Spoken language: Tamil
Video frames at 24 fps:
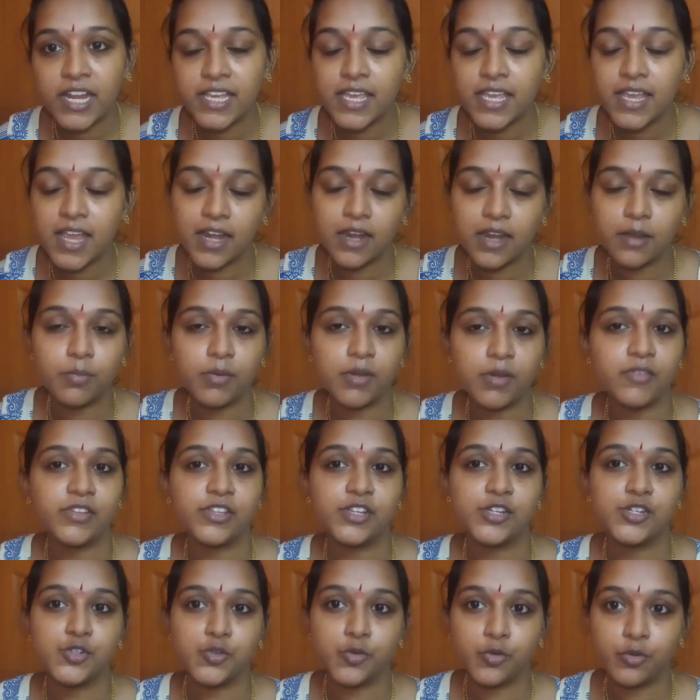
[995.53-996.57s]
கண்டிப்பாக வந்து
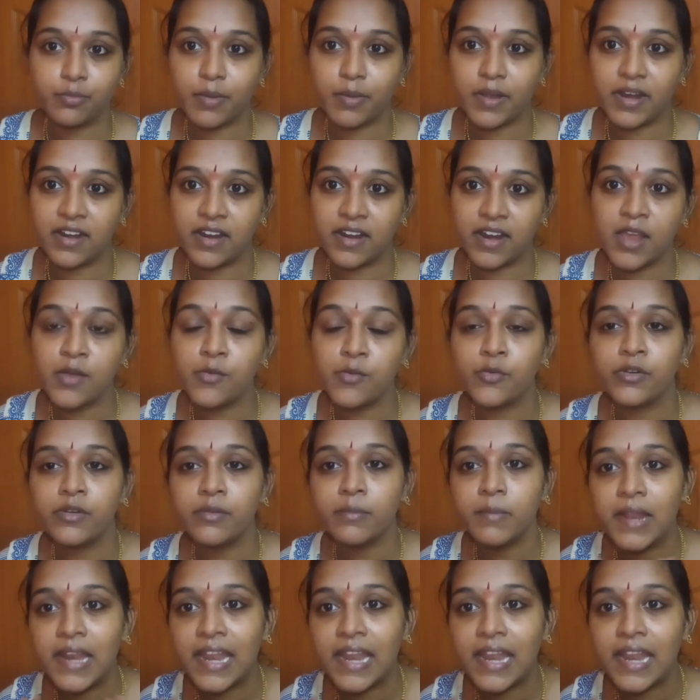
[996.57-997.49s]
ஷூட் பண்ணுறேன் உண்மையிலே